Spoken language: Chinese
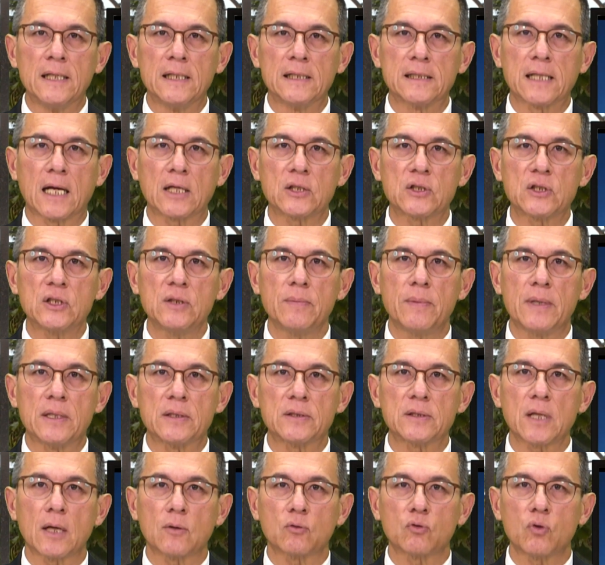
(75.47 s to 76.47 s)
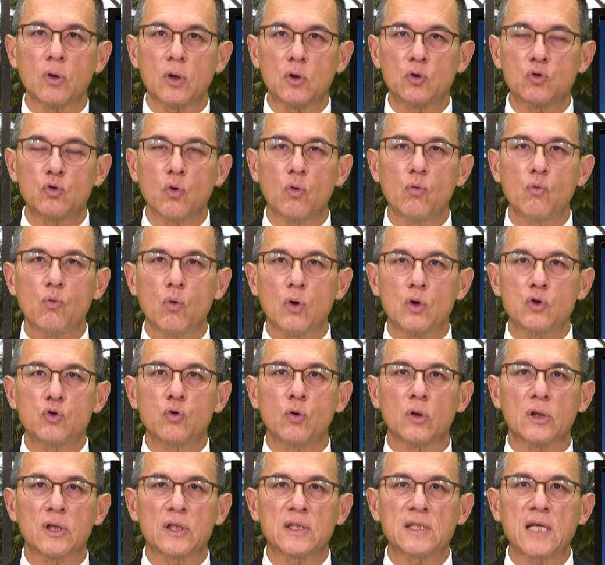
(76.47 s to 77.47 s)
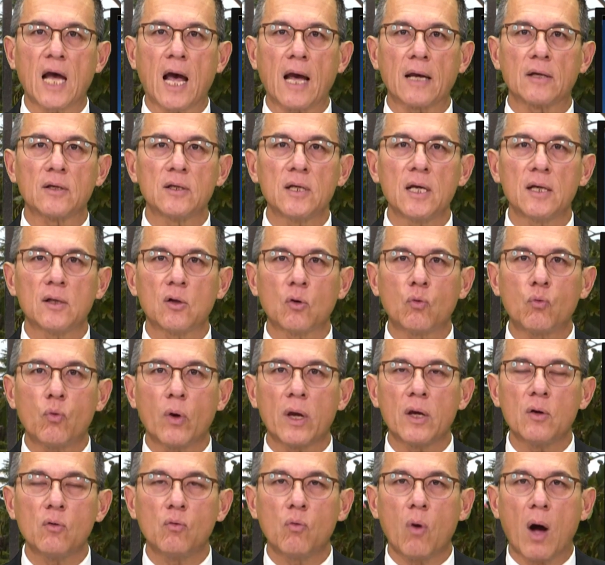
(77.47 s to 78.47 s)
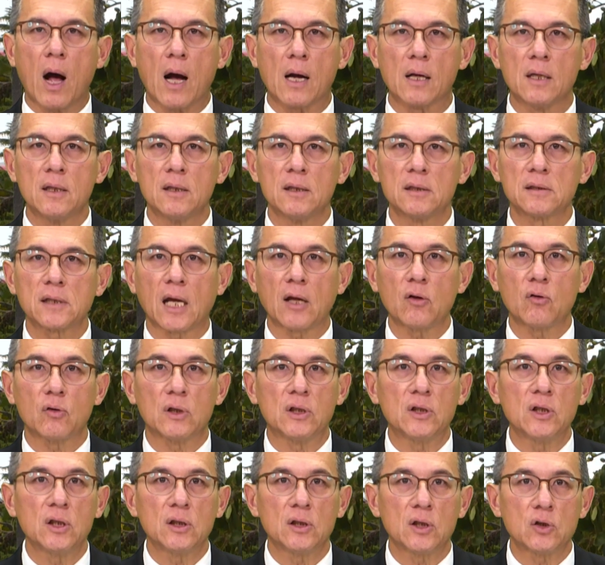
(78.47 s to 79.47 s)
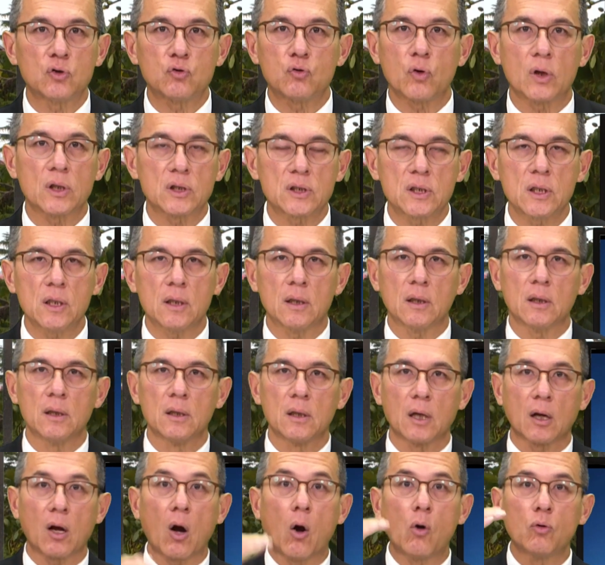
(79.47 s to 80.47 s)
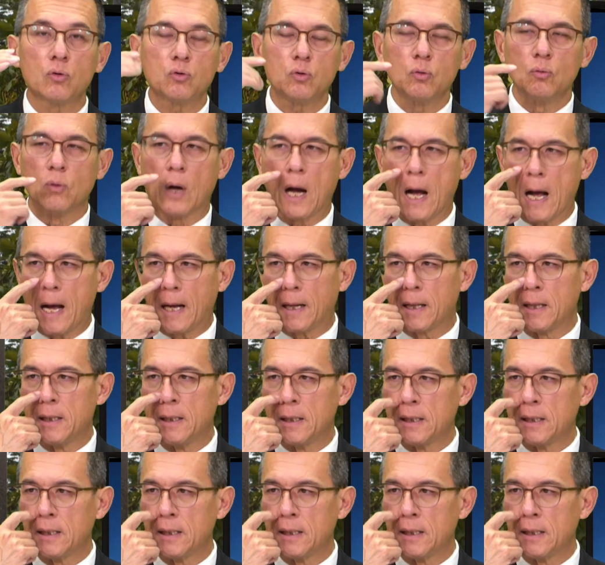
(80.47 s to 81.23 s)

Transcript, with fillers: 它基本上对中国所有的产业的规划，它有一定的决策高度哈。